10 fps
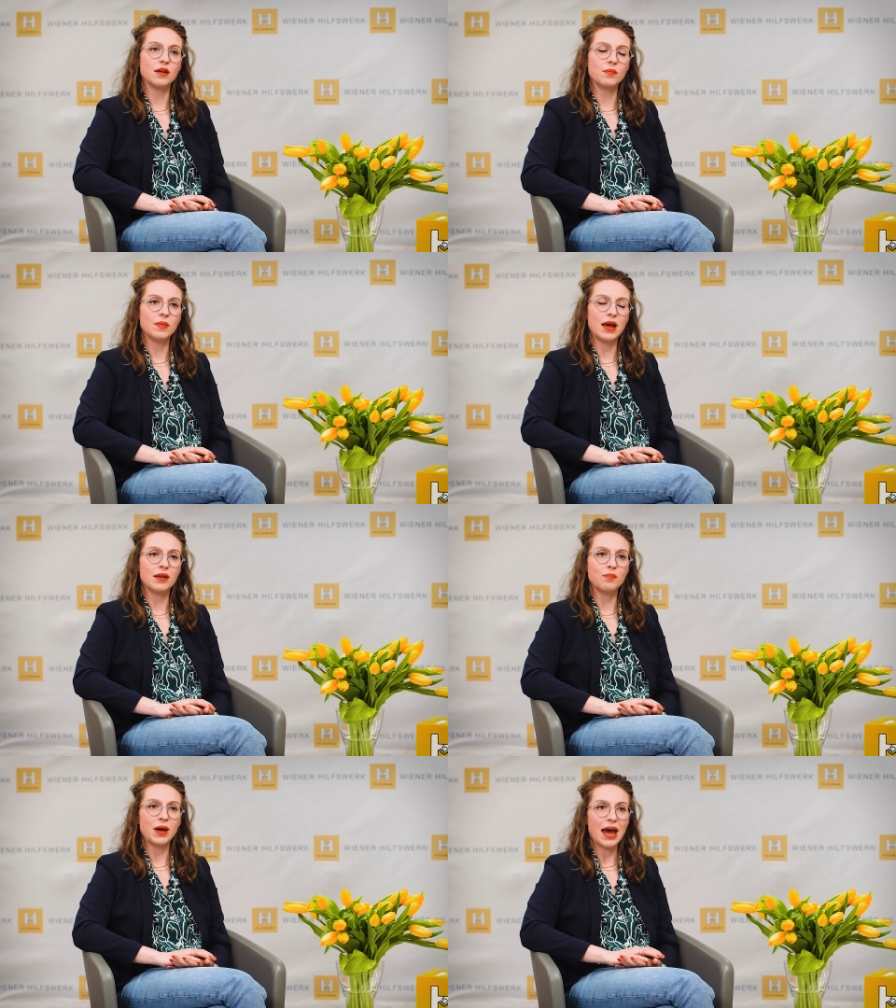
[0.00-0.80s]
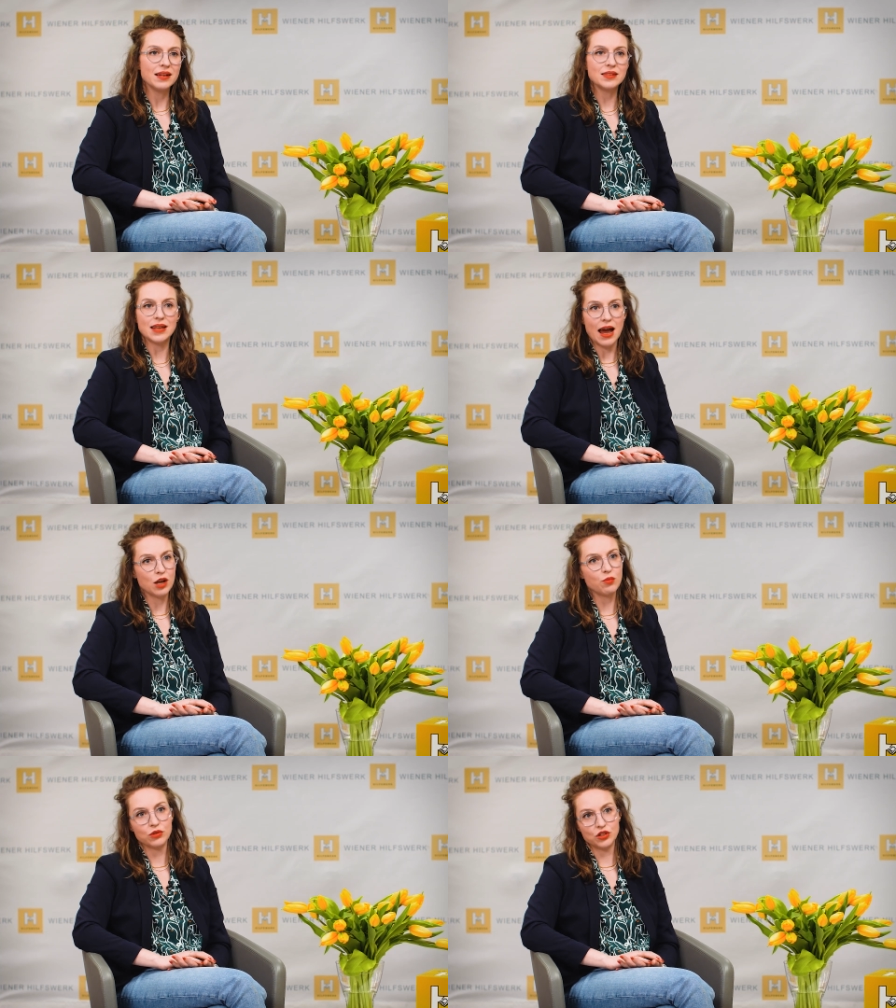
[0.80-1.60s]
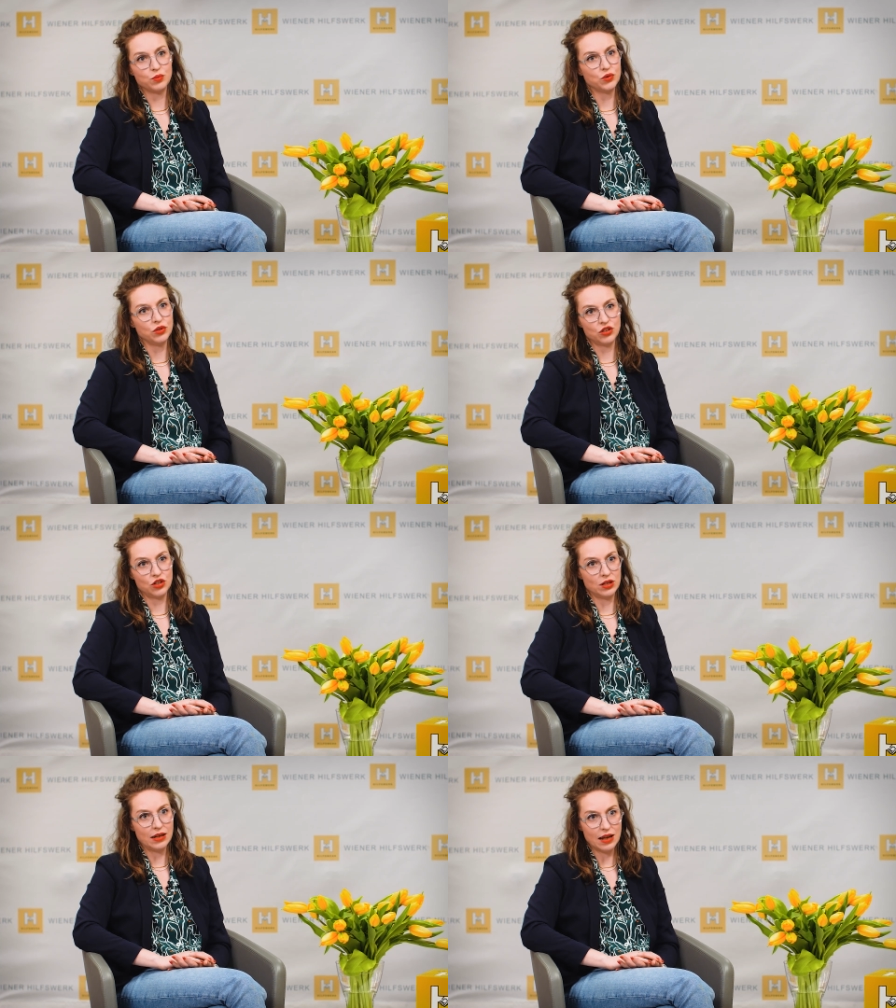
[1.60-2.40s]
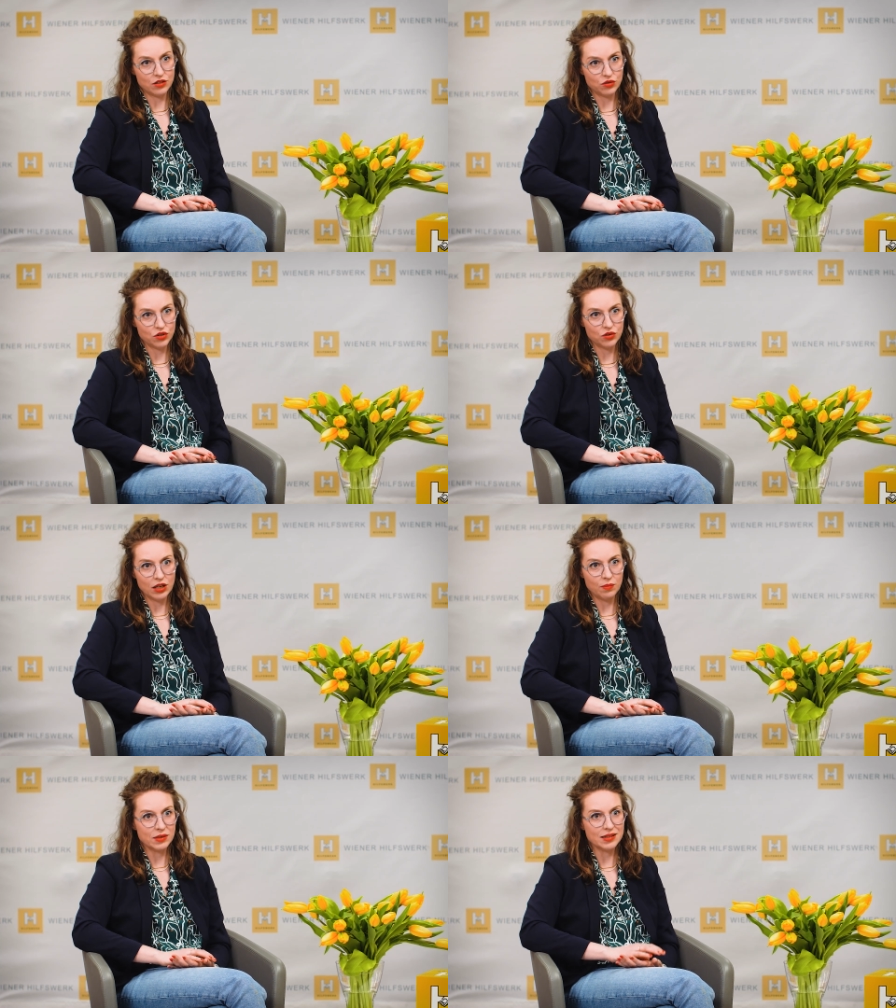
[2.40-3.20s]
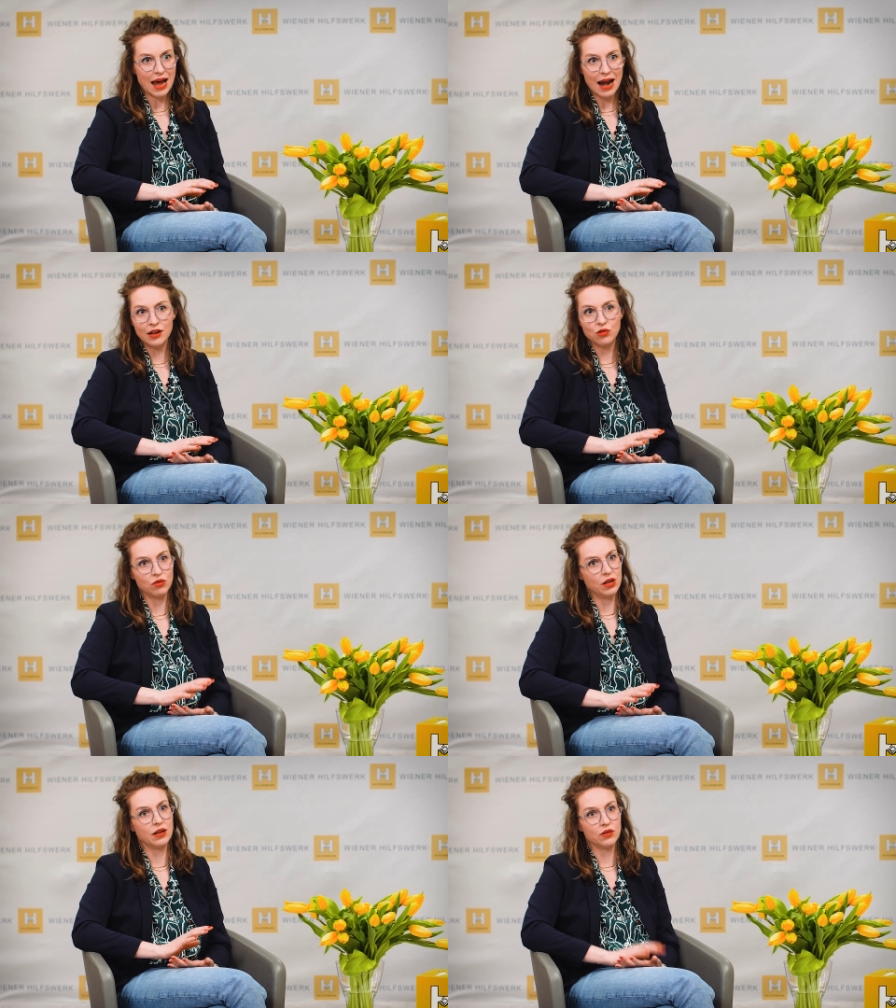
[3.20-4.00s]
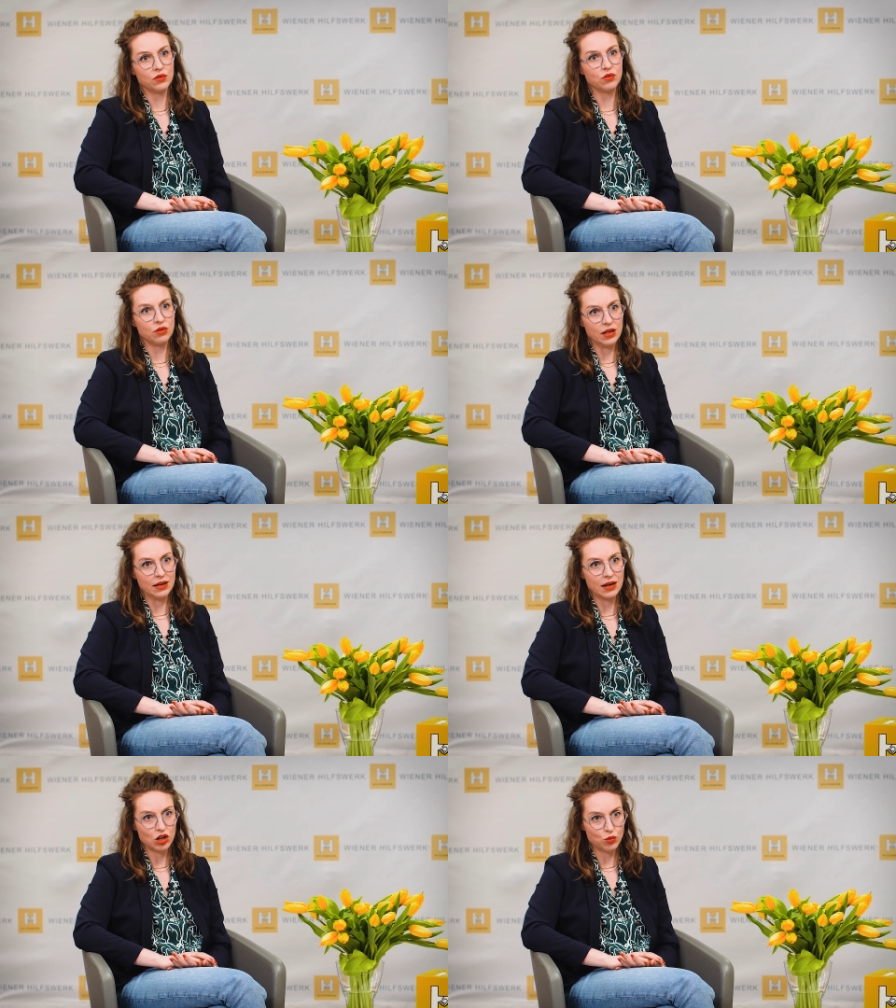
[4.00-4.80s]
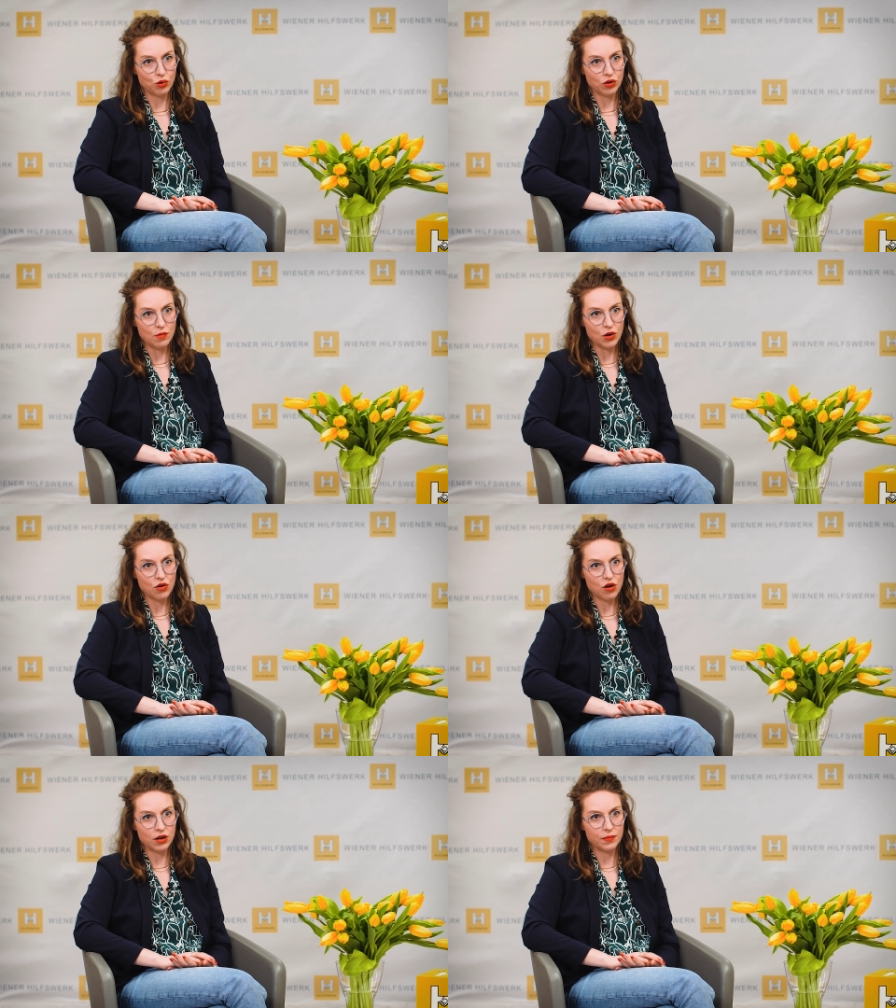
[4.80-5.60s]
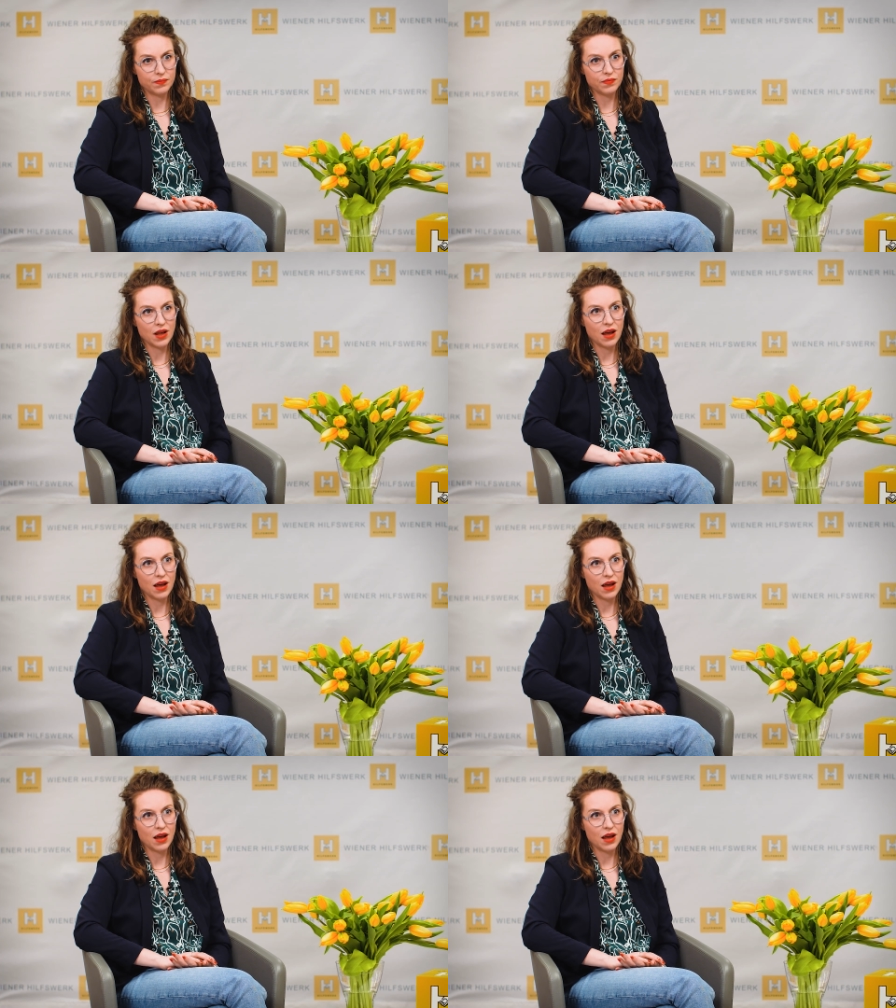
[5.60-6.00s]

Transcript: ähm, ein breites Angebot zur psychischen Entlastung zu geben, das alle Kolleginnen und Kollegen in Anspruch nehmen können.